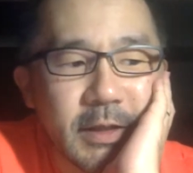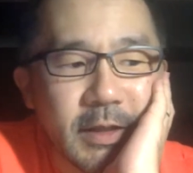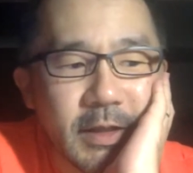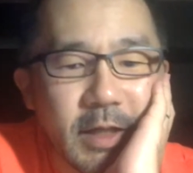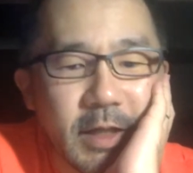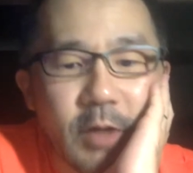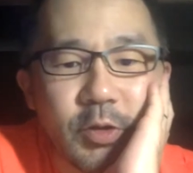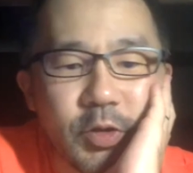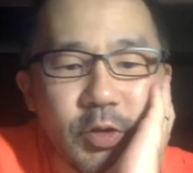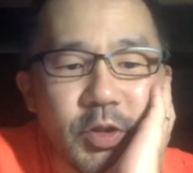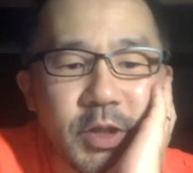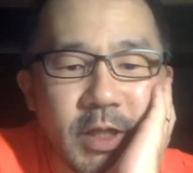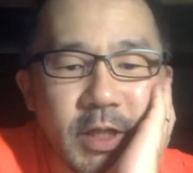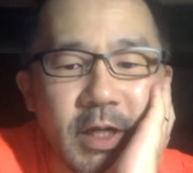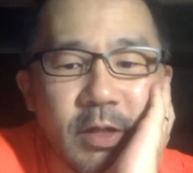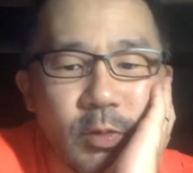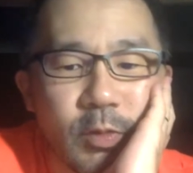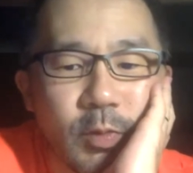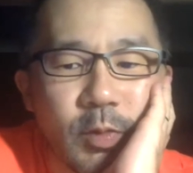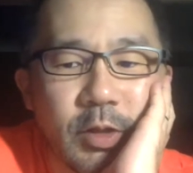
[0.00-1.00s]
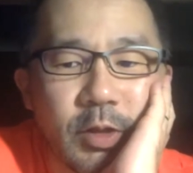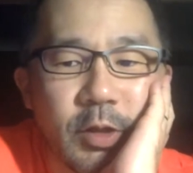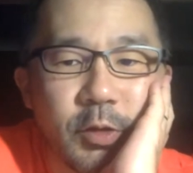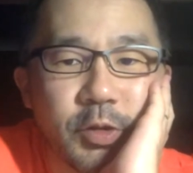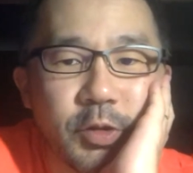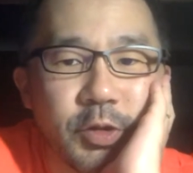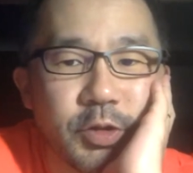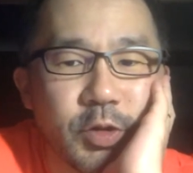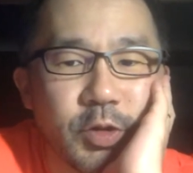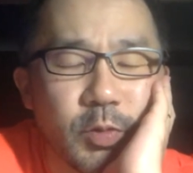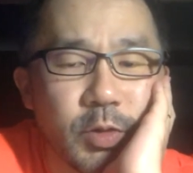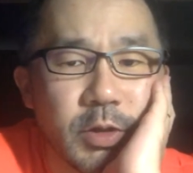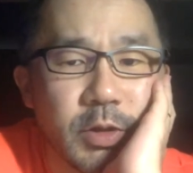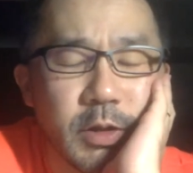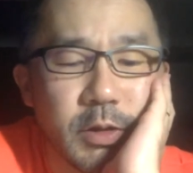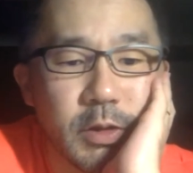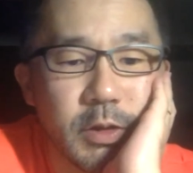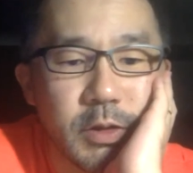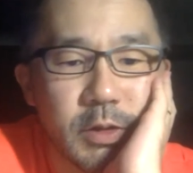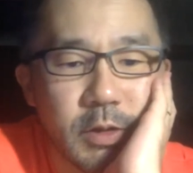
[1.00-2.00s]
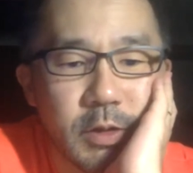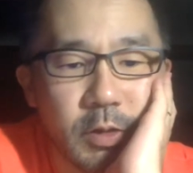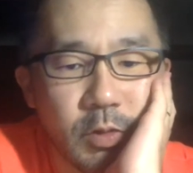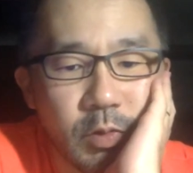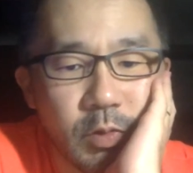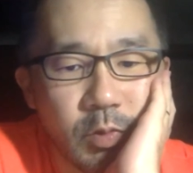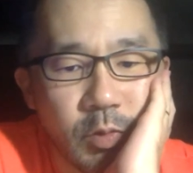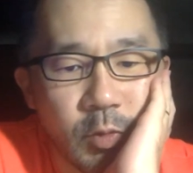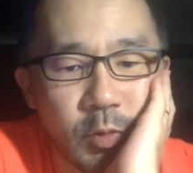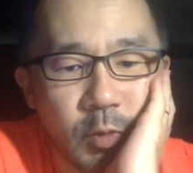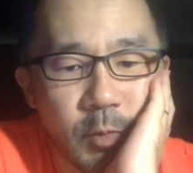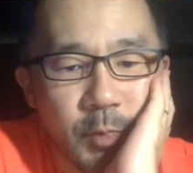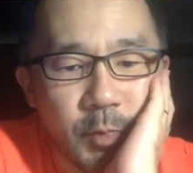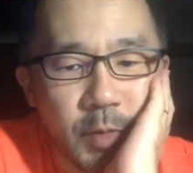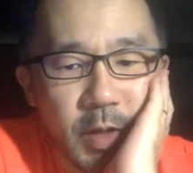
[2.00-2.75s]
学習したなと思って、よしよしと思ったんですけれども、